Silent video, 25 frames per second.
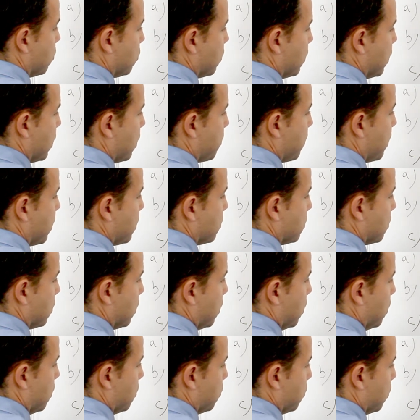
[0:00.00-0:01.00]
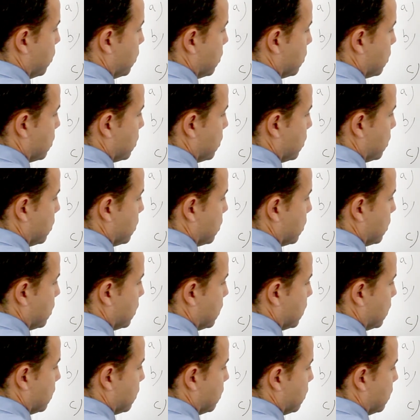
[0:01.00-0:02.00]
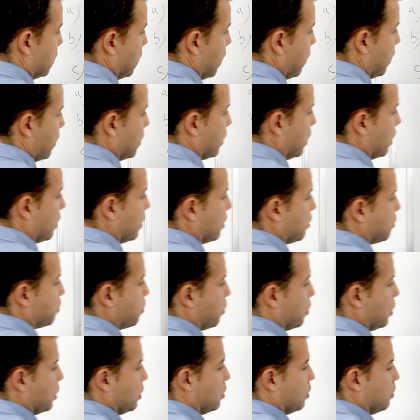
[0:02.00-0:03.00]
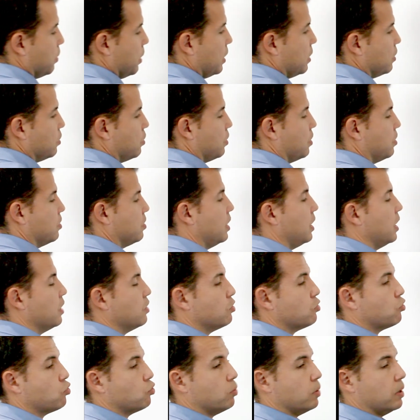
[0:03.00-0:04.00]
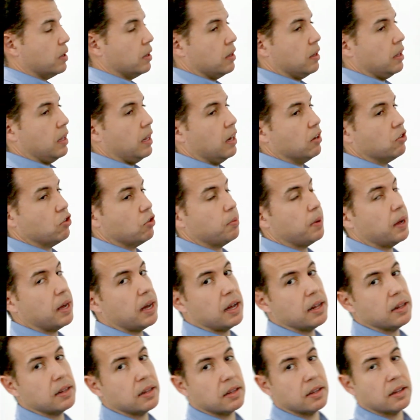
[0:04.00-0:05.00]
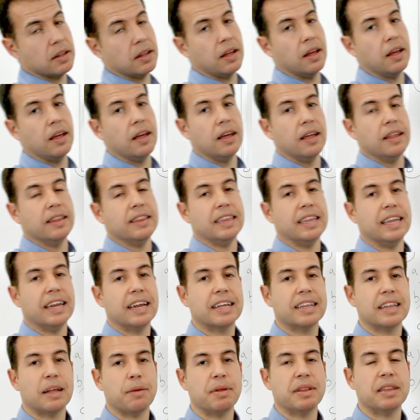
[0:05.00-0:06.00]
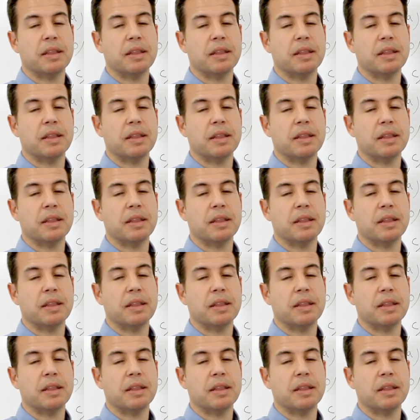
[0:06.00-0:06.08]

nada más, pues tardas poquito, ¿vale? Entonces, si las dos suben y las dos bajan, directamente